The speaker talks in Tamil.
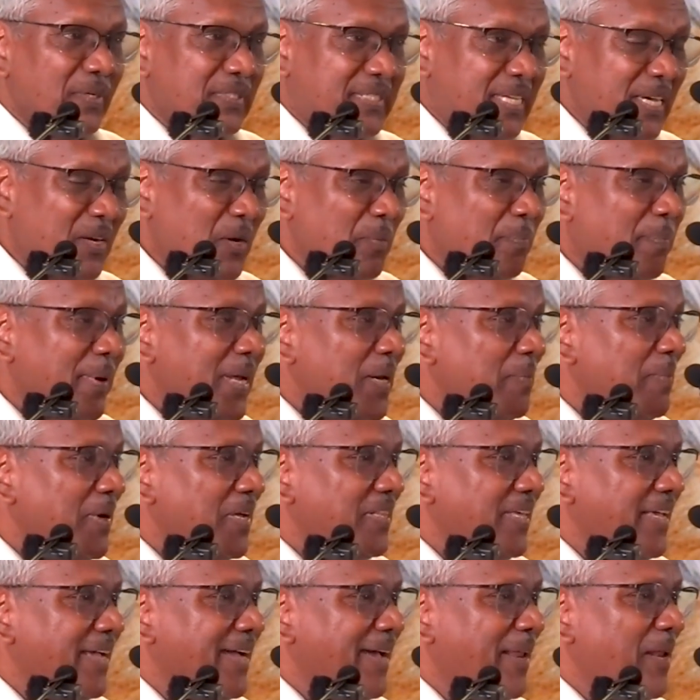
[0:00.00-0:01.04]
செருப்பின்
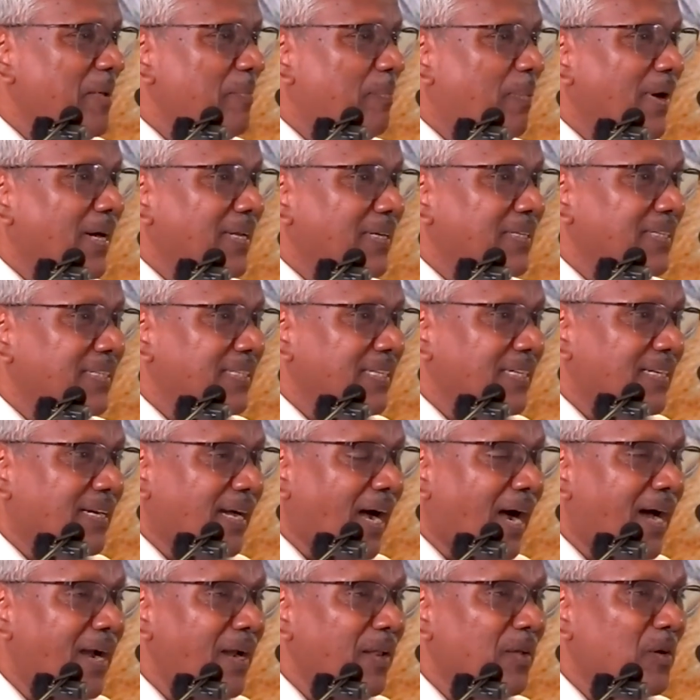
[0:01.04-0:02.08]
மீது ஏறி பார்த்தது
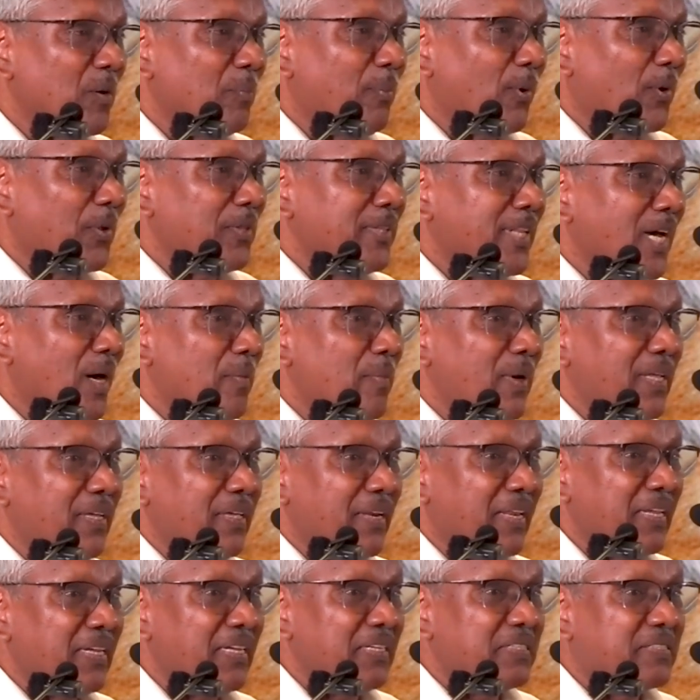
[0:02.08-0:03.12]
காலுக்கு பொருந்தாமல்
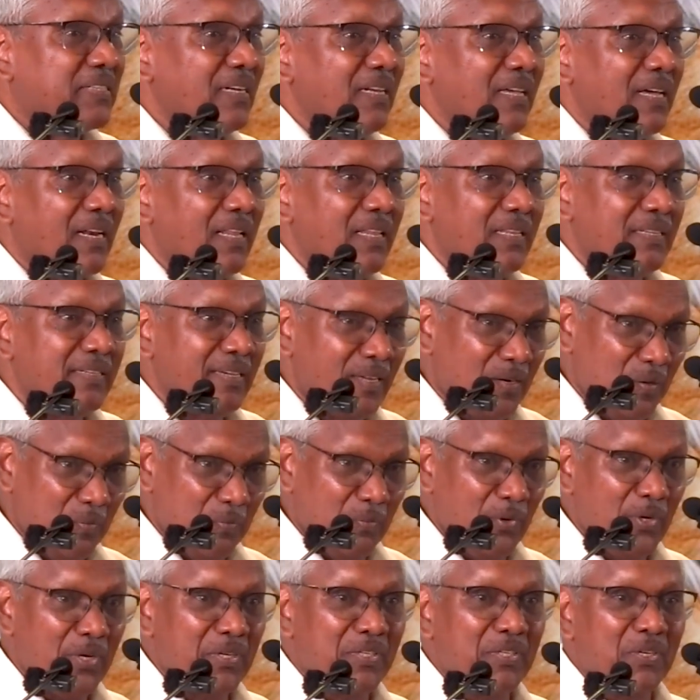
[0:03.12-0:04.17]
இறங்கி செல்கிறது
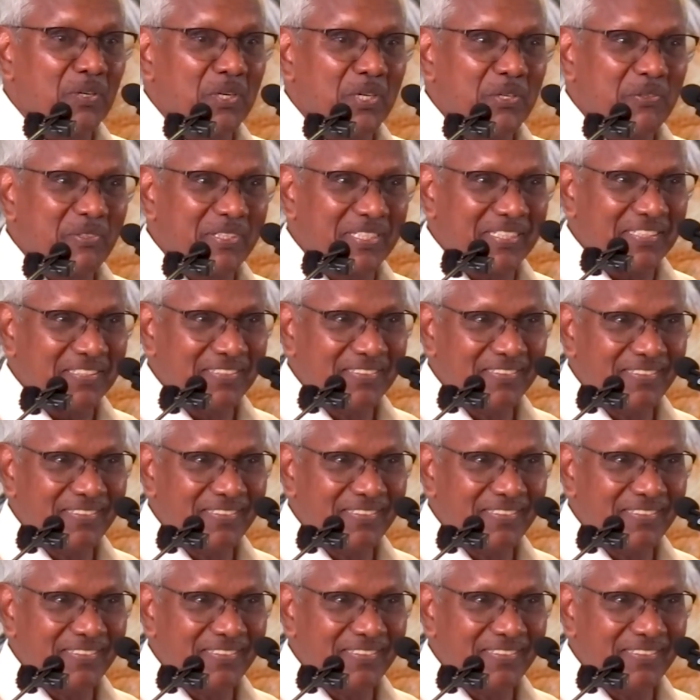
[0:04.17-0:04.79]
எறும்பு என்று கவிதை